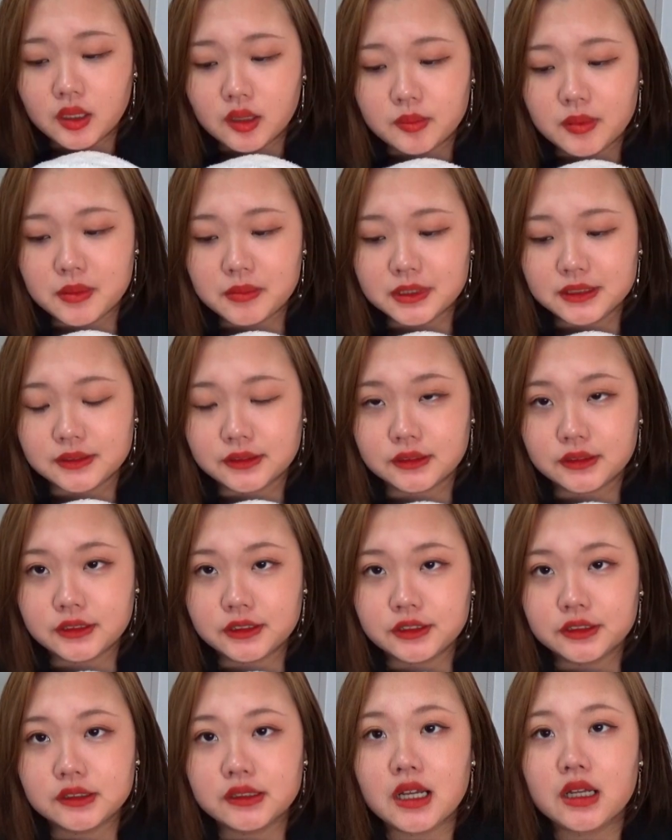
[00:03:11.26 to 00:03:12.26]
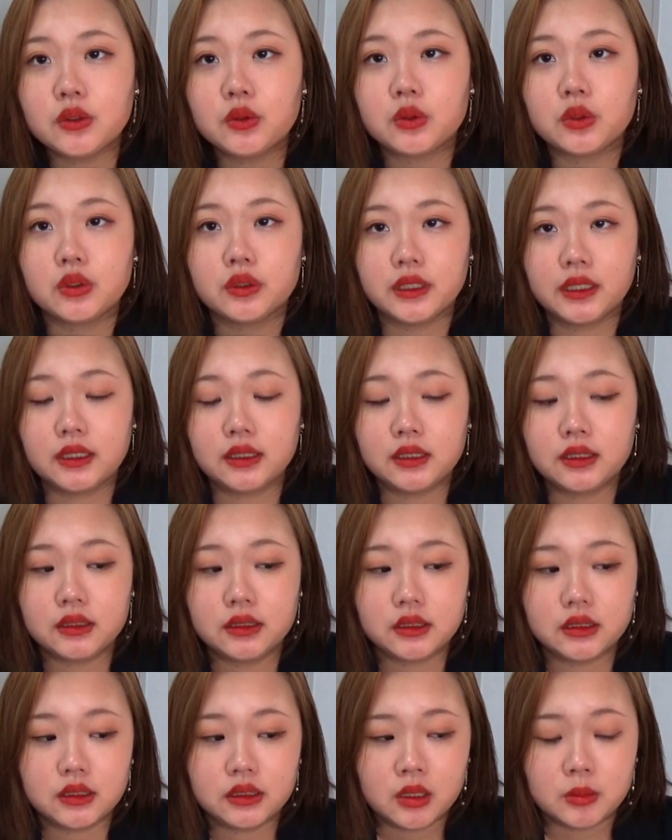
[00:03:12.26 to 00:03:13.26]
まあ、まず中学校ね
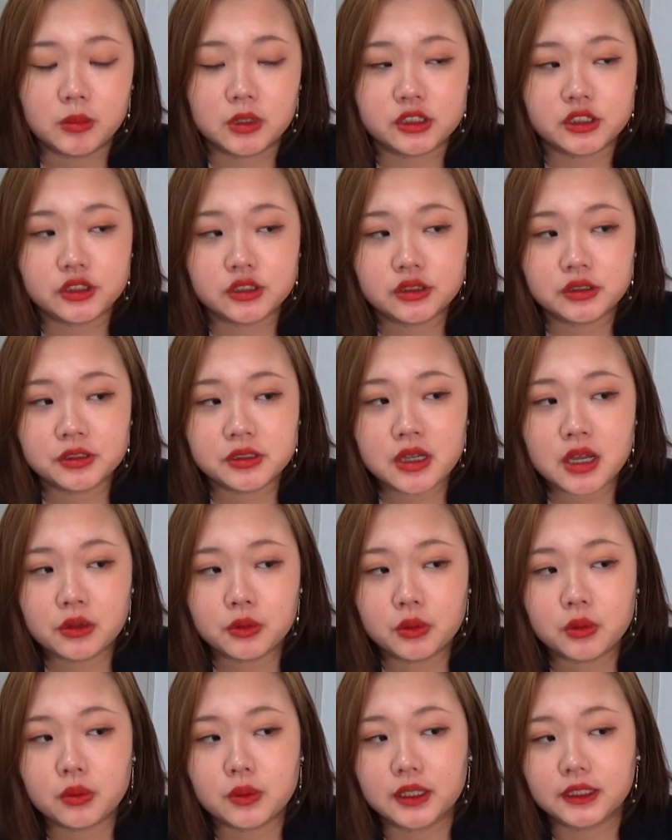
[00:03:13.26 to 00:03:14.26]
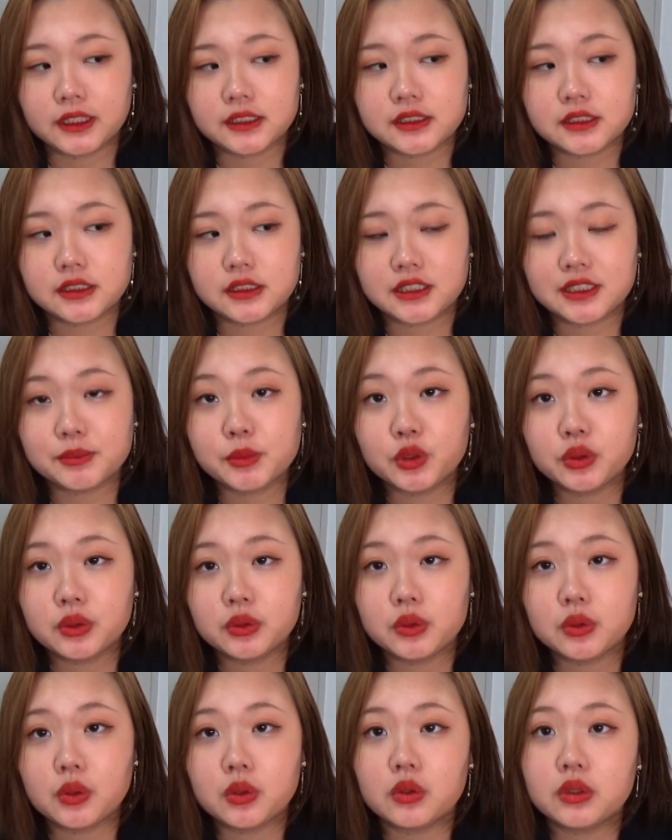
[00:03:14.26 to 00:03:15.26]
まあ、中学校は私地元
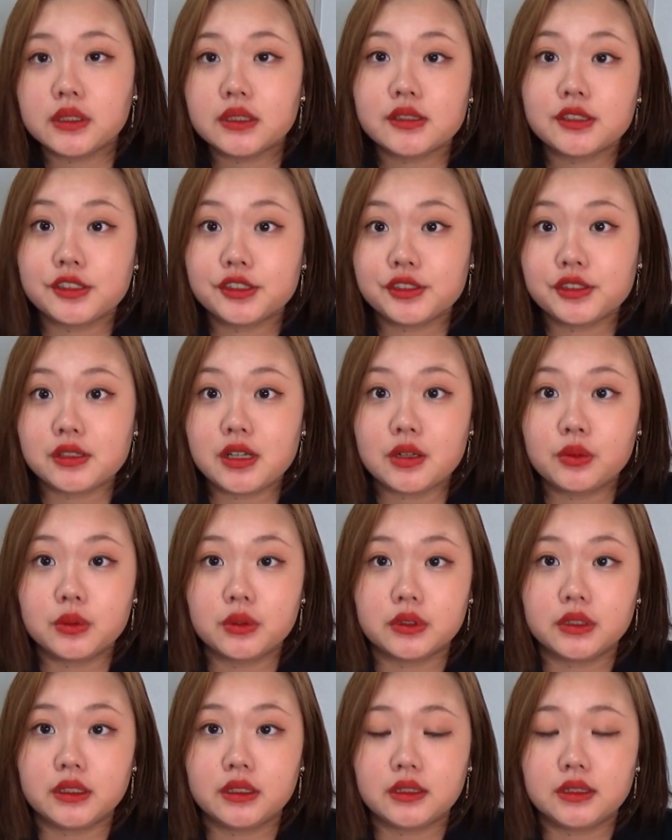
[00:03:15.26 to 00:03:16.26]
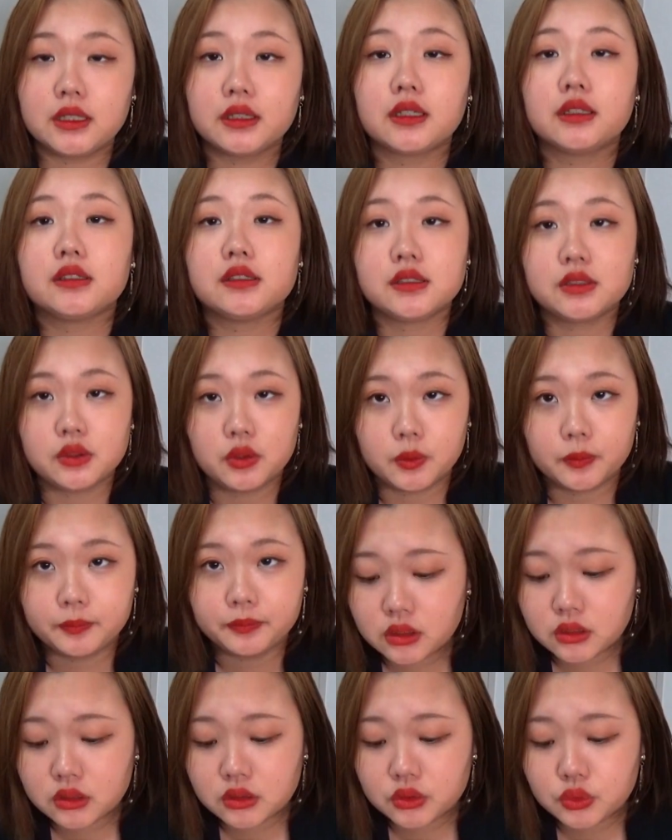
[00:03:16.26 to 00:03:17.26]
の公立中学校に行ってたんですよ
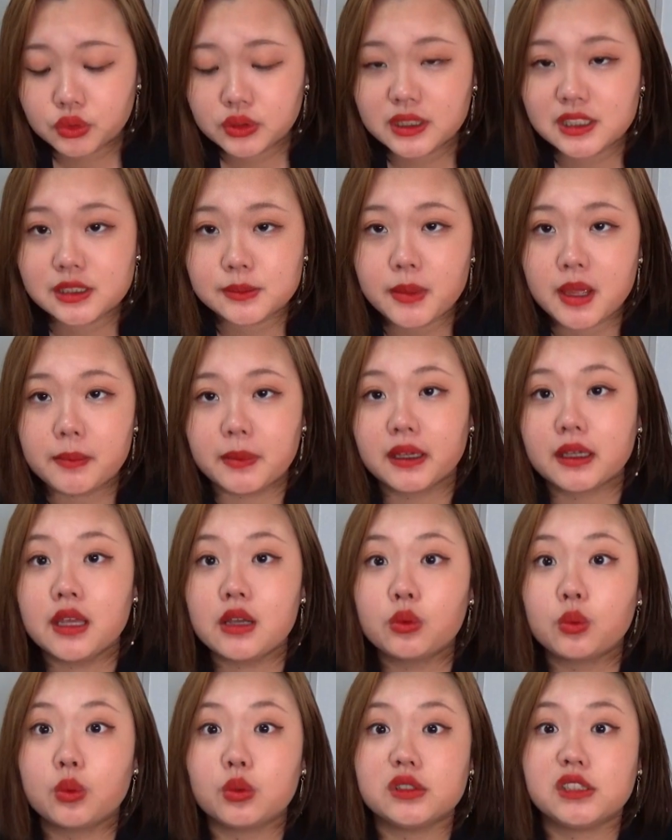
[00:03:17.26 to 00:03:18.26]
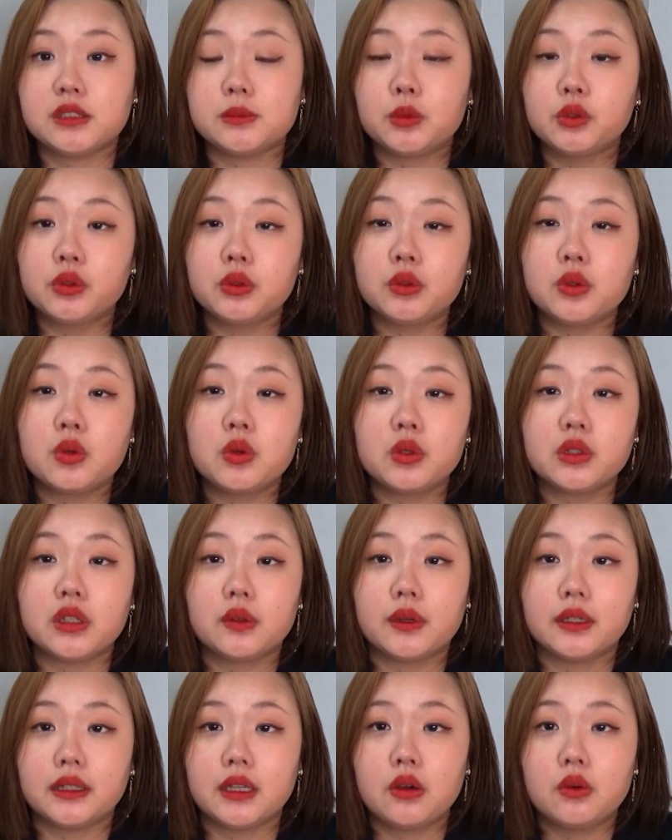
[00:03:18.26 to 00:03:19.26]
言ってしまえば結構地元の方で
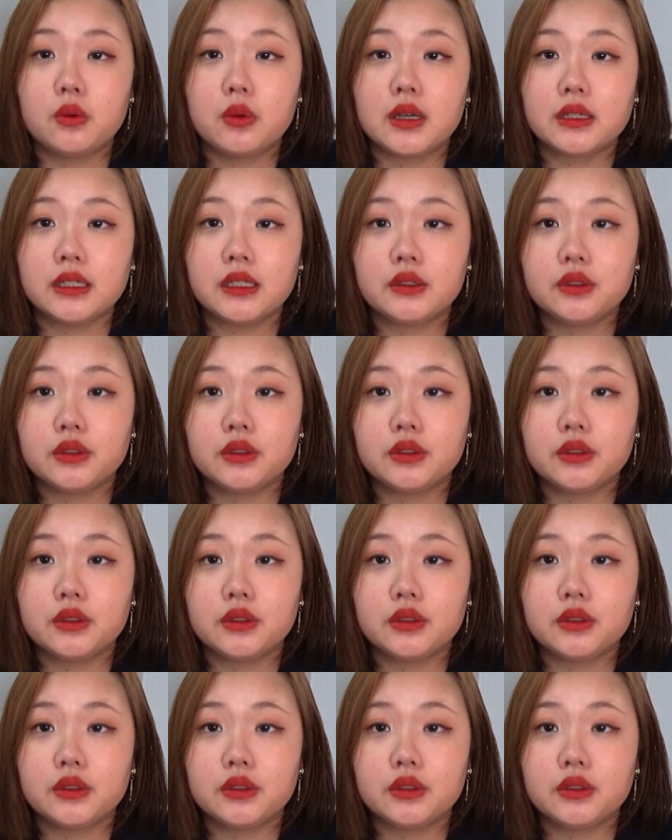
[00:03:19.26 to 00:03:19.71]
は名を挙げ